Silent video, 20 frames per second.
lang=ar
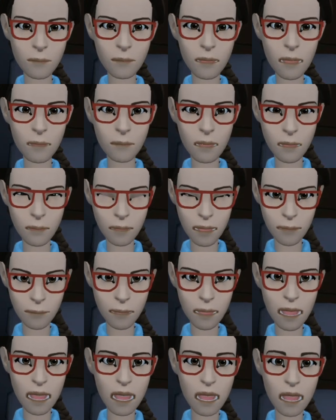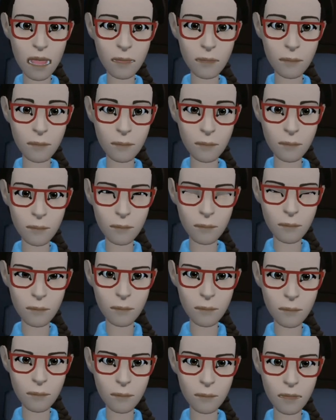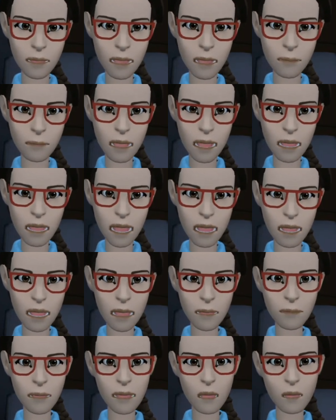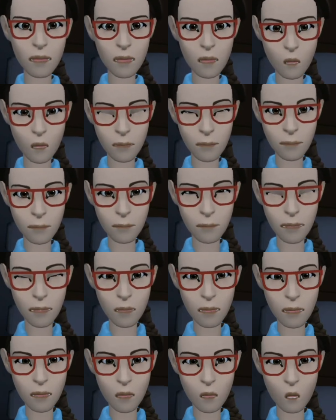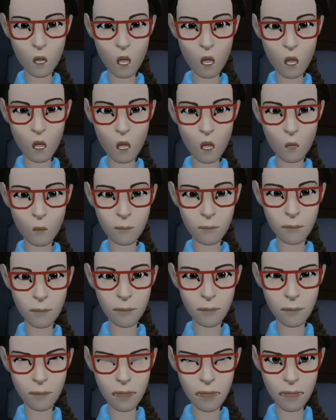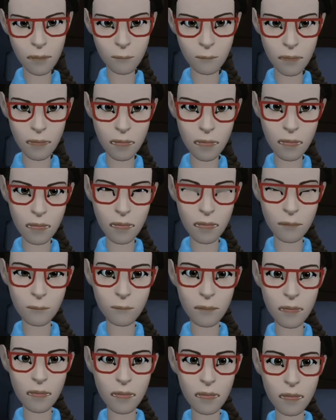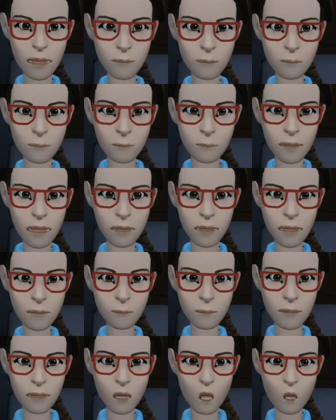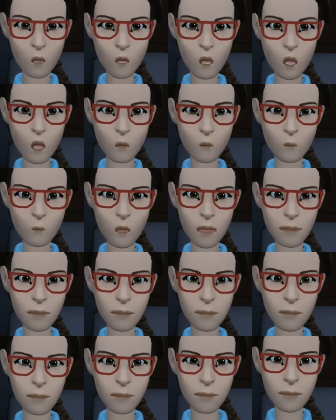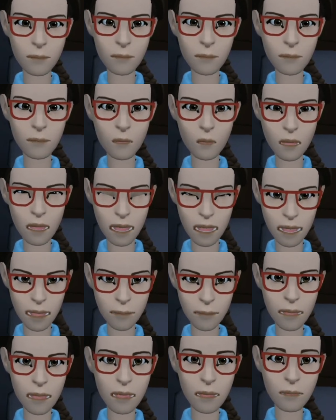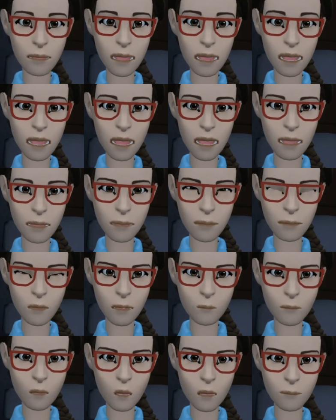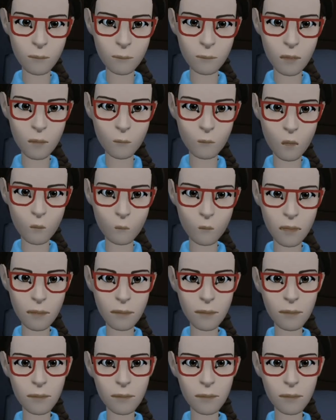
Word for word: لما ابويا راح بقى بعد ربنا المفروض انت تبقى سندي وظهري وحمايتي لكن أول مشكلة أنا وقعت فيها